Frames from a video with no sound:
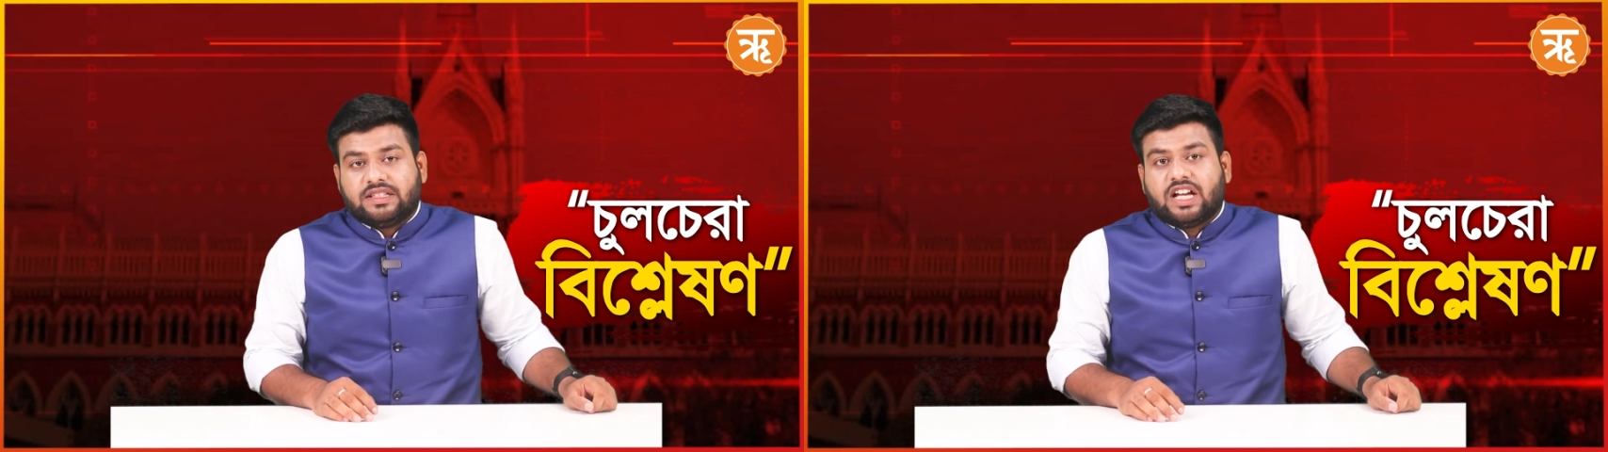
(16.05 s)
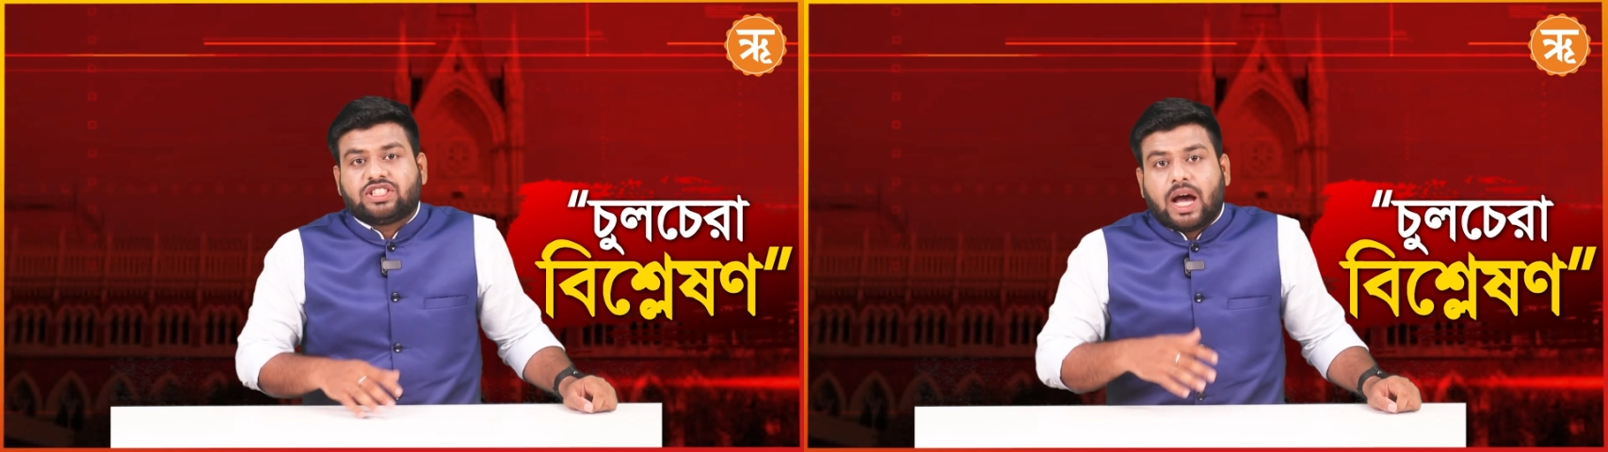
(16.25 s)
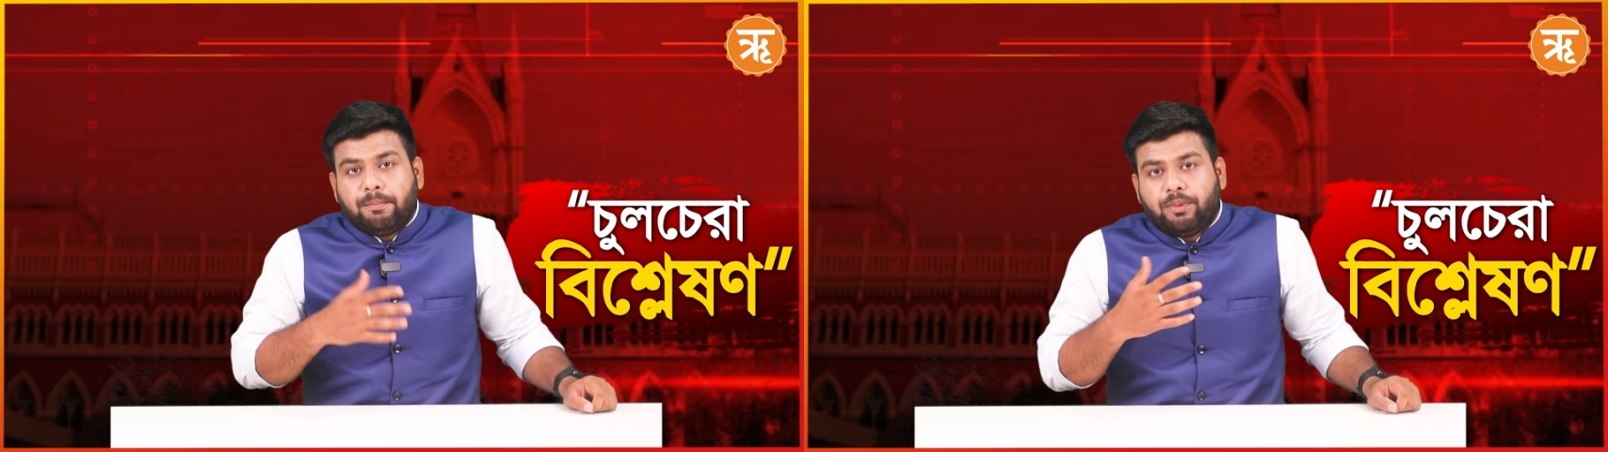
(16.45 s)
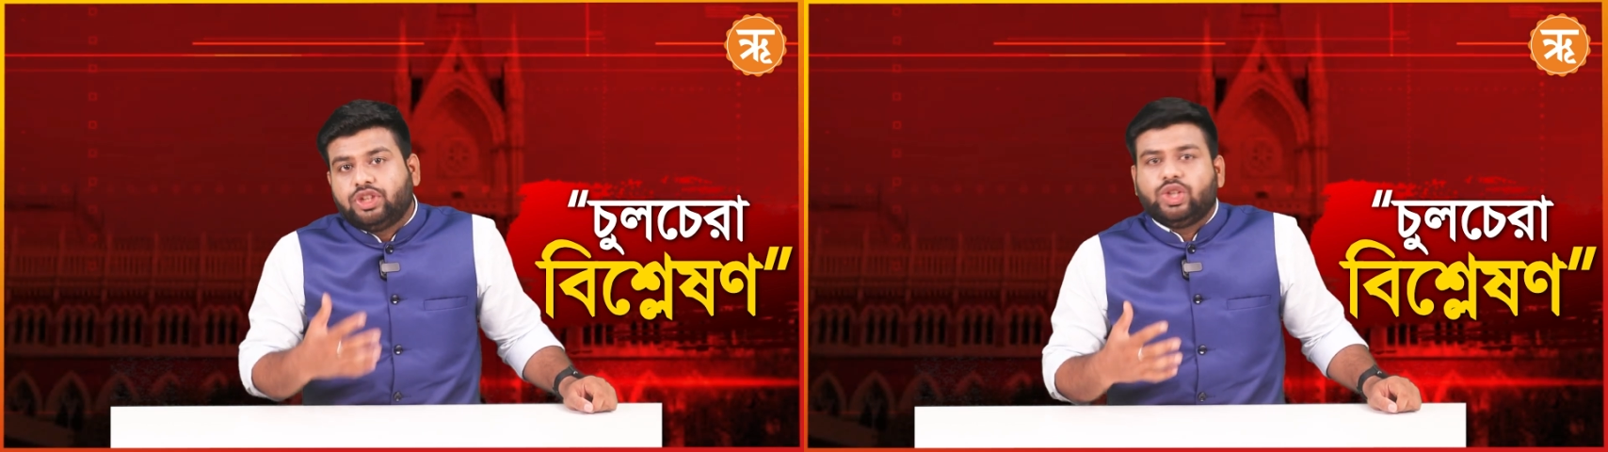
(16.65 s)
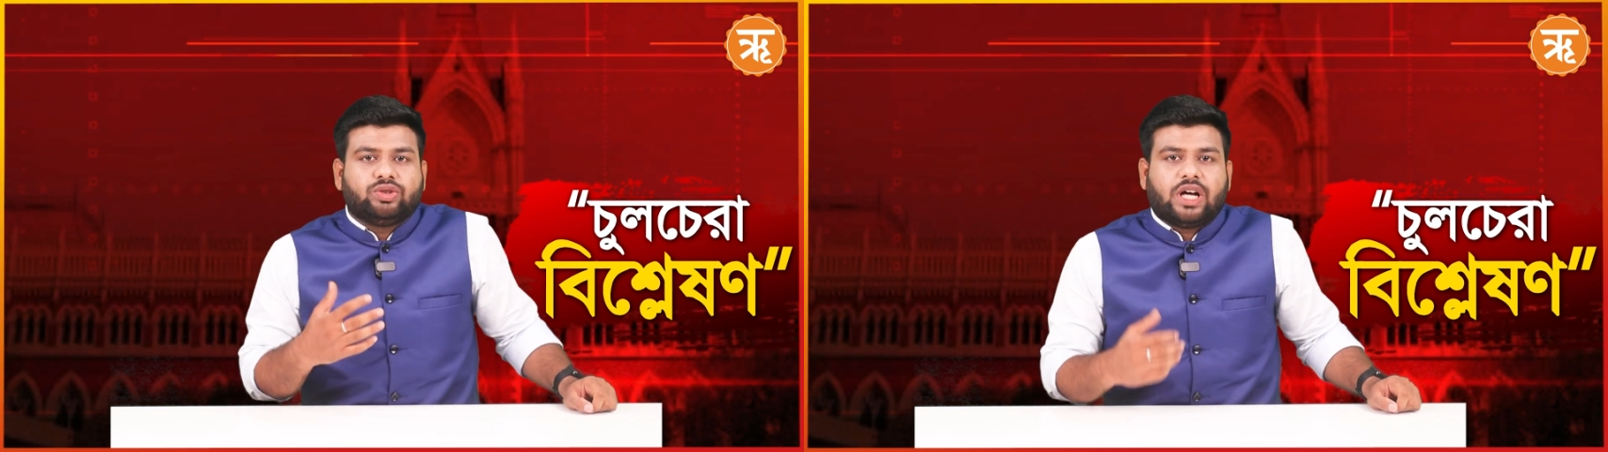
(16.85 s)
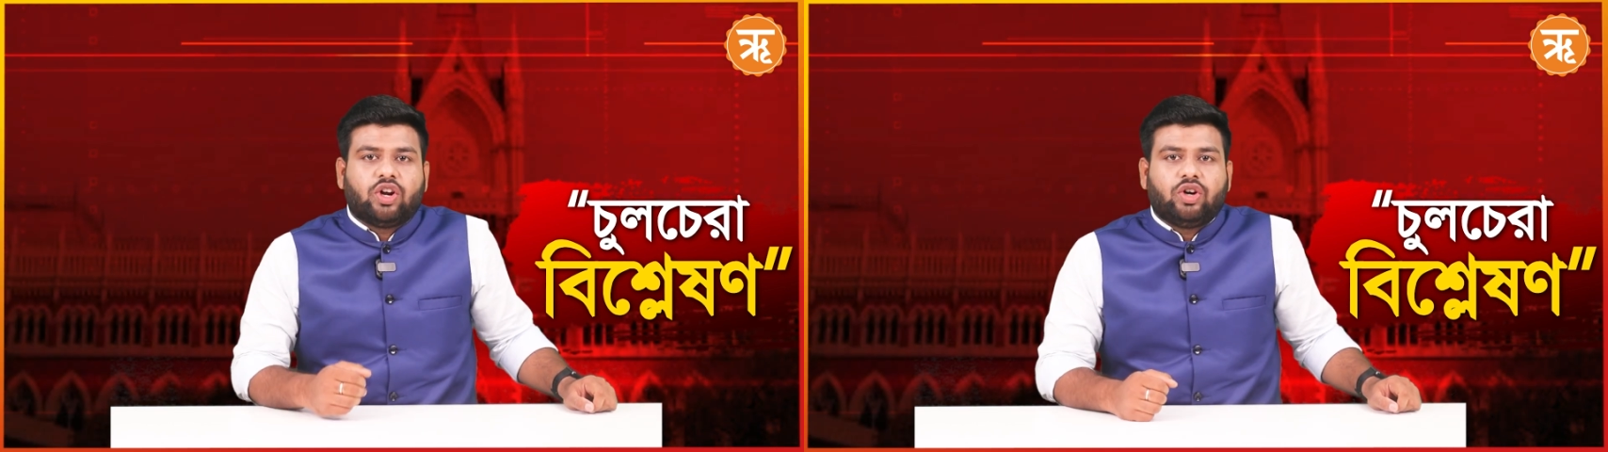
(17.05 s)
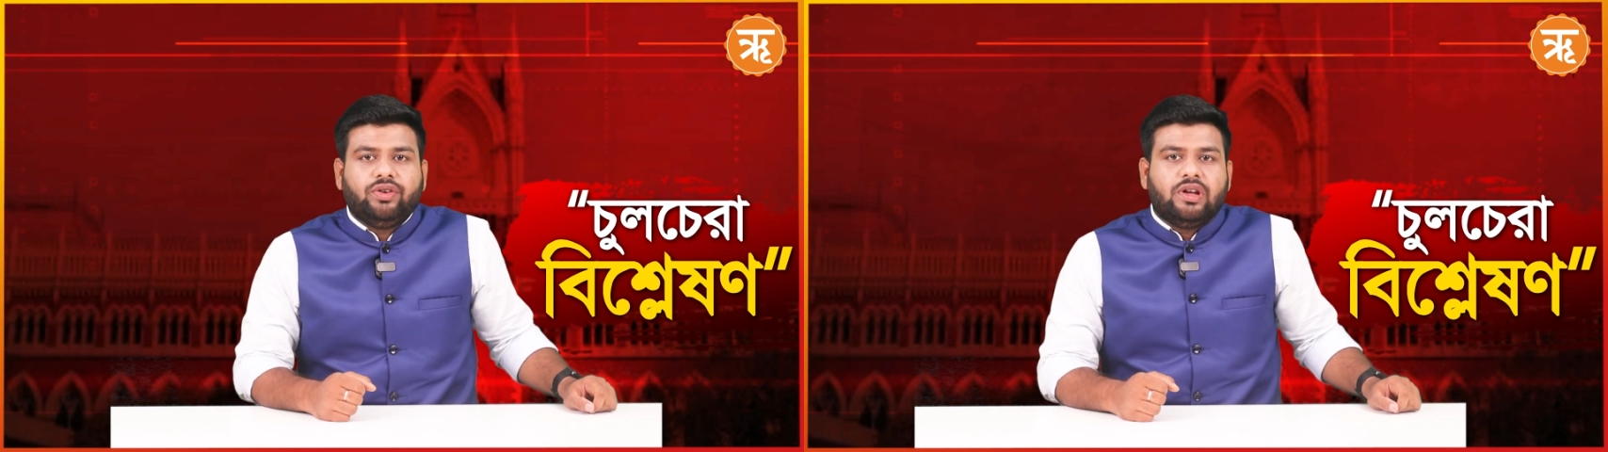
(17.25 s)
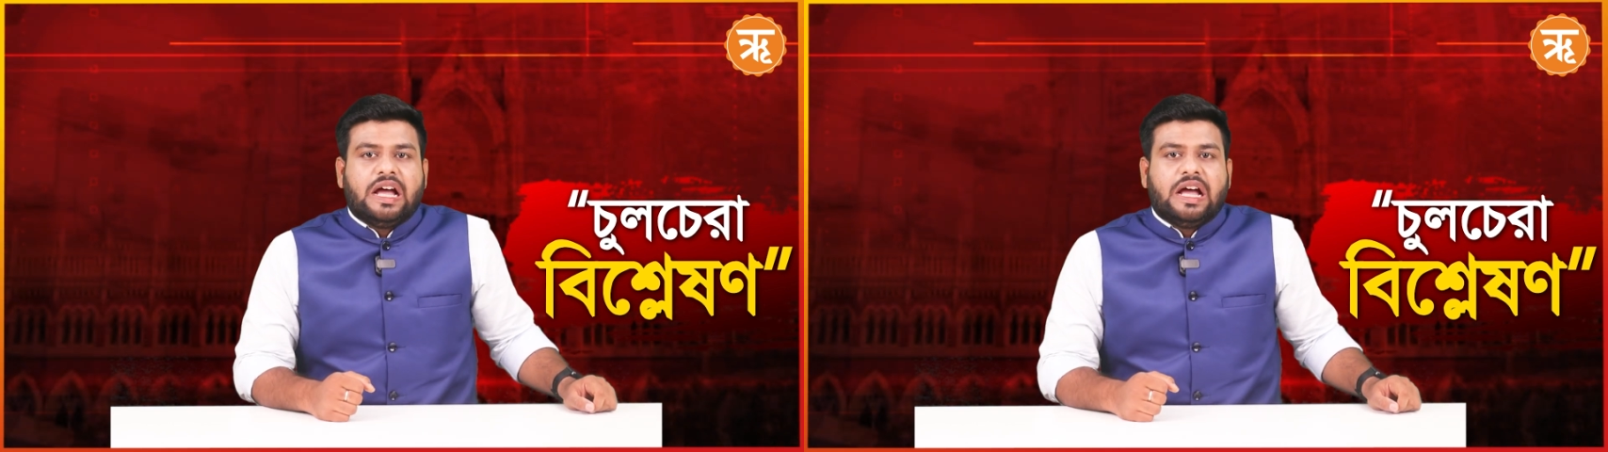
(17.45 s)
যা সাম্প্রতিক উদাহরণ